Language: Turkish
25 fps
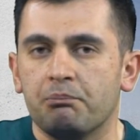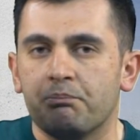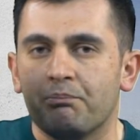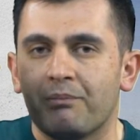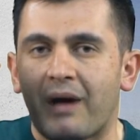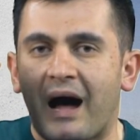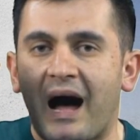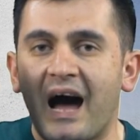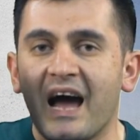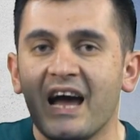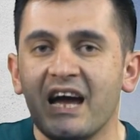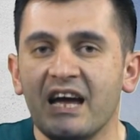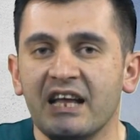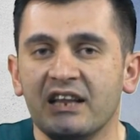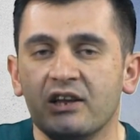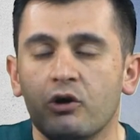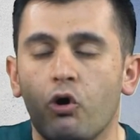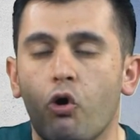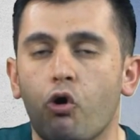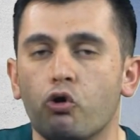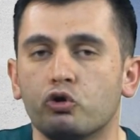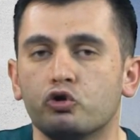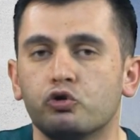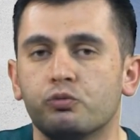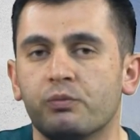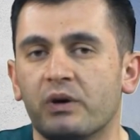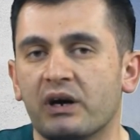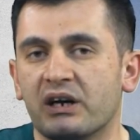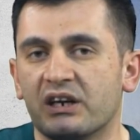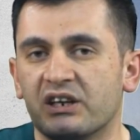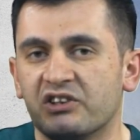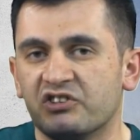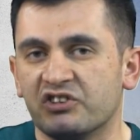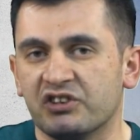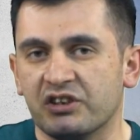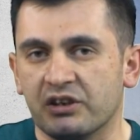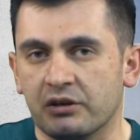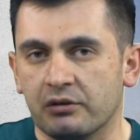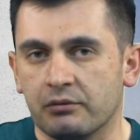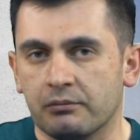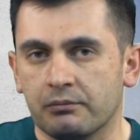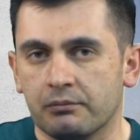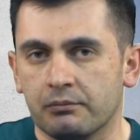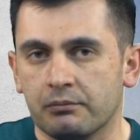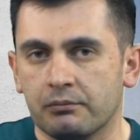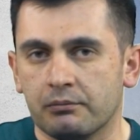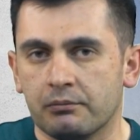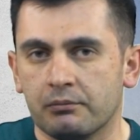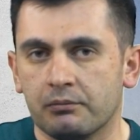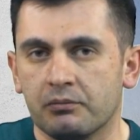Aynı ölçme aracının
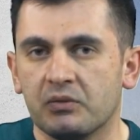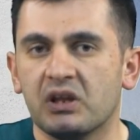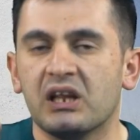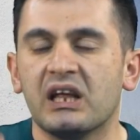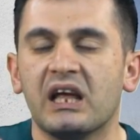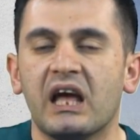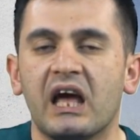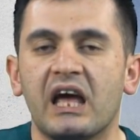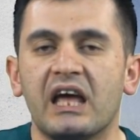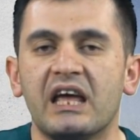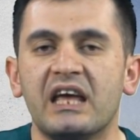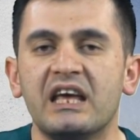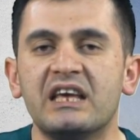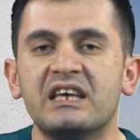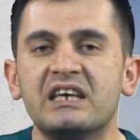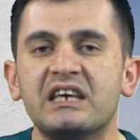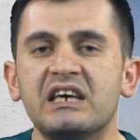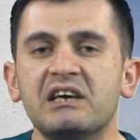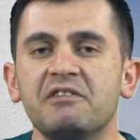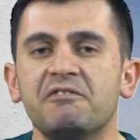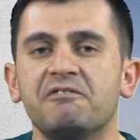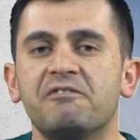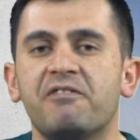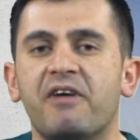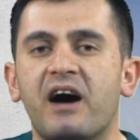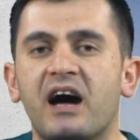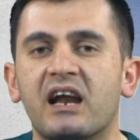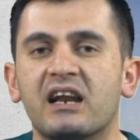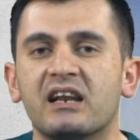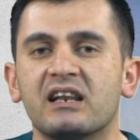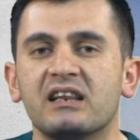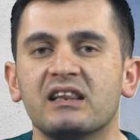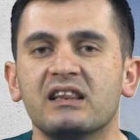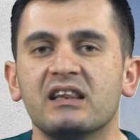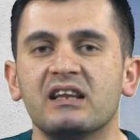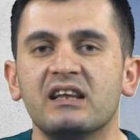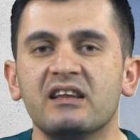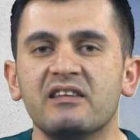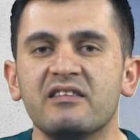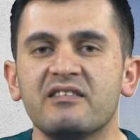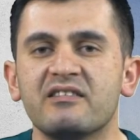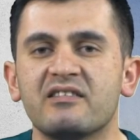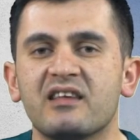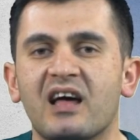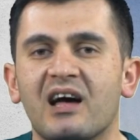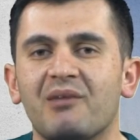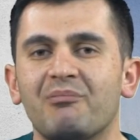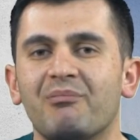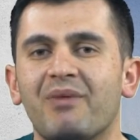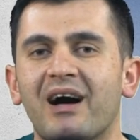iki farklı
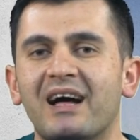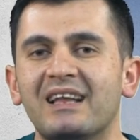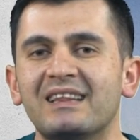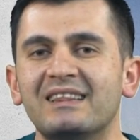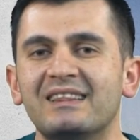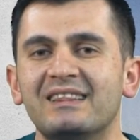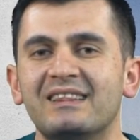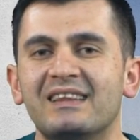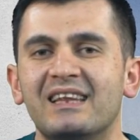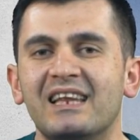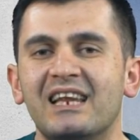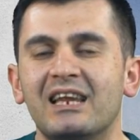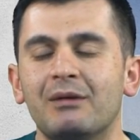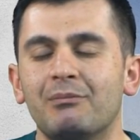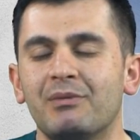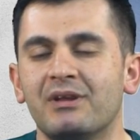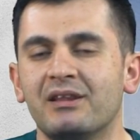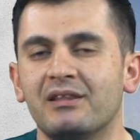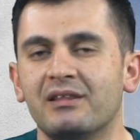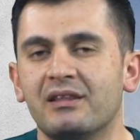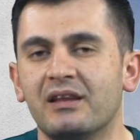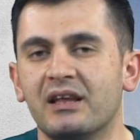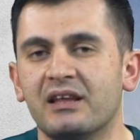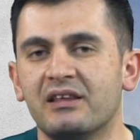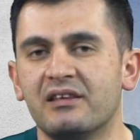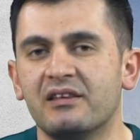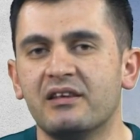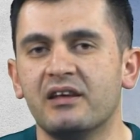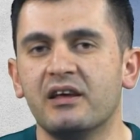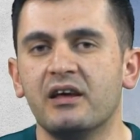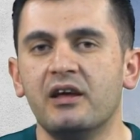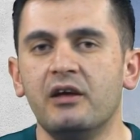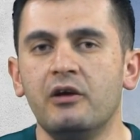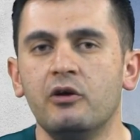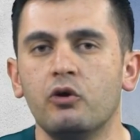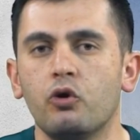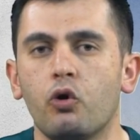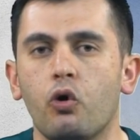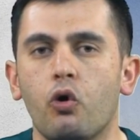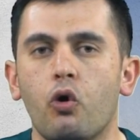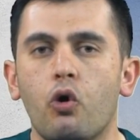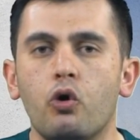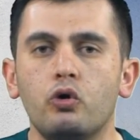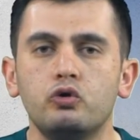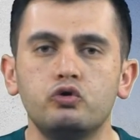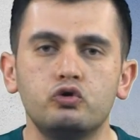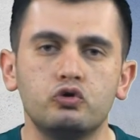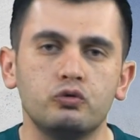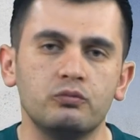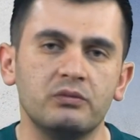zaman dilimindeki
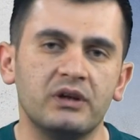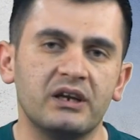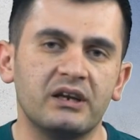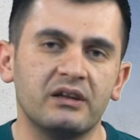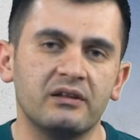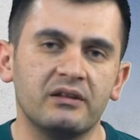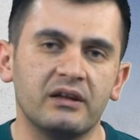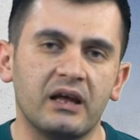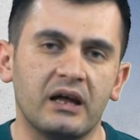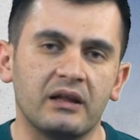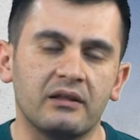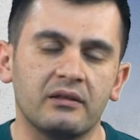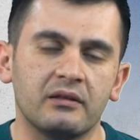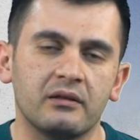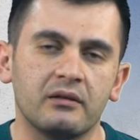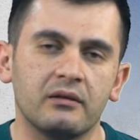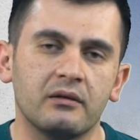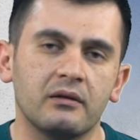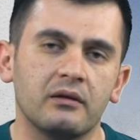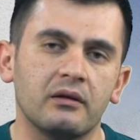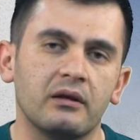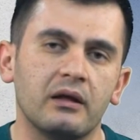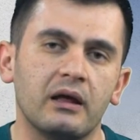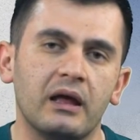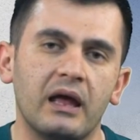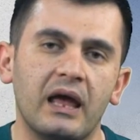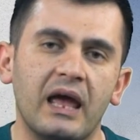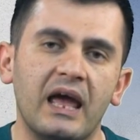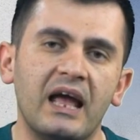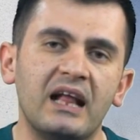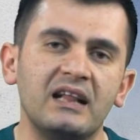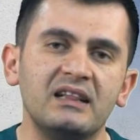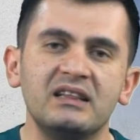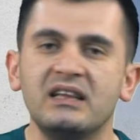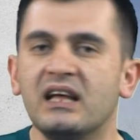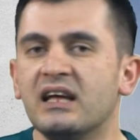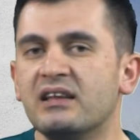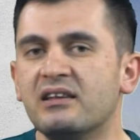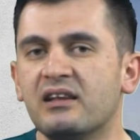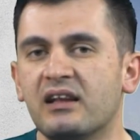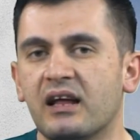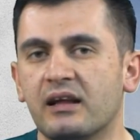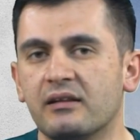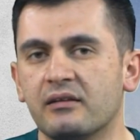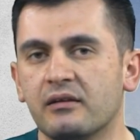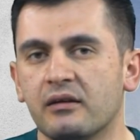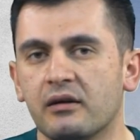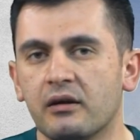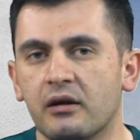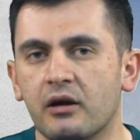ölçümlerinden elde
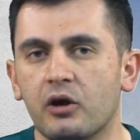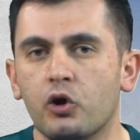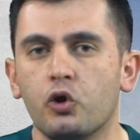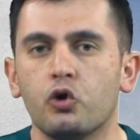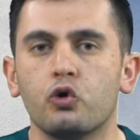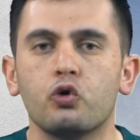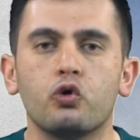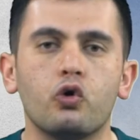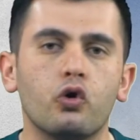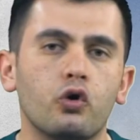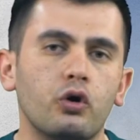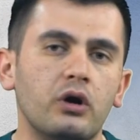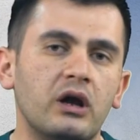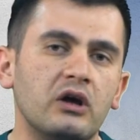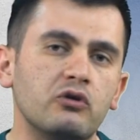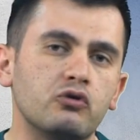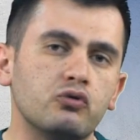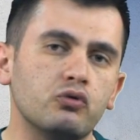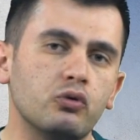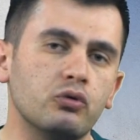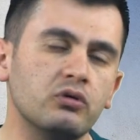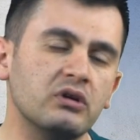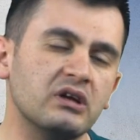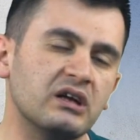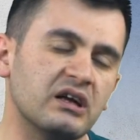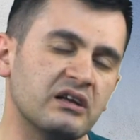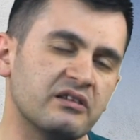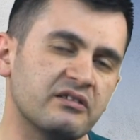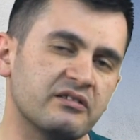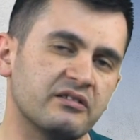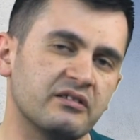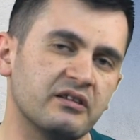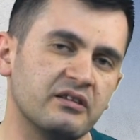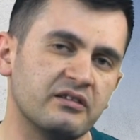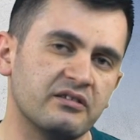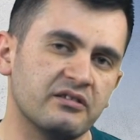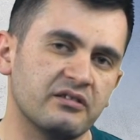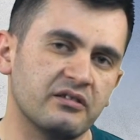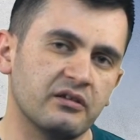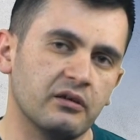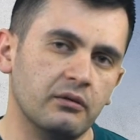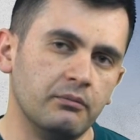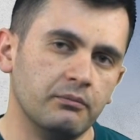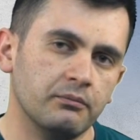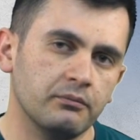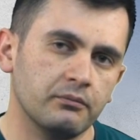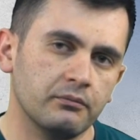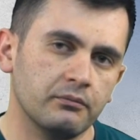edilen korelasyon katsayısı